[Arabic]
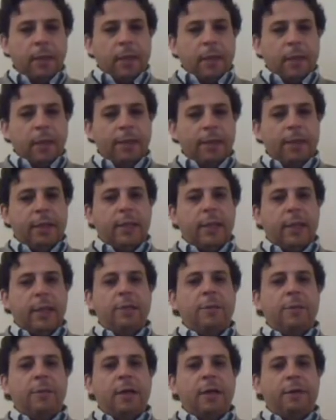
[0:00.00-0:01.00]
هذه
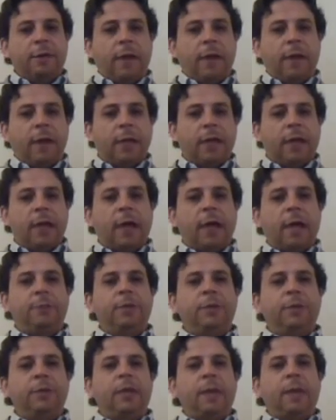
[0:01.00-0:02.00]
الكلمة في الحقيقة
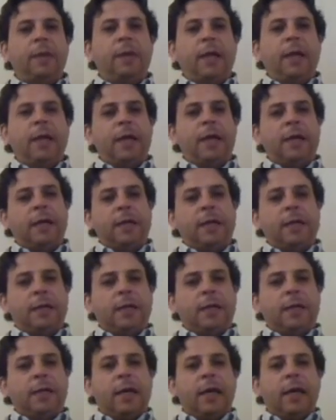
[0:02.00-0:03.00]
حبيت نعملها
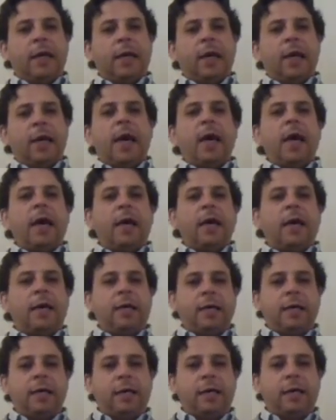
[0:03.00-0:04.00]
كآخر
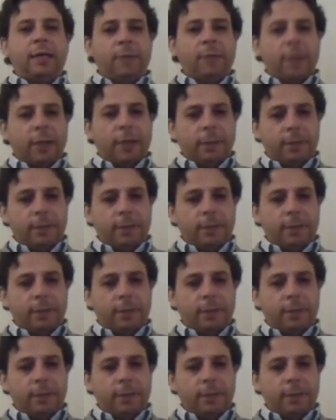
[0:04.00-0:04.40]
كلمة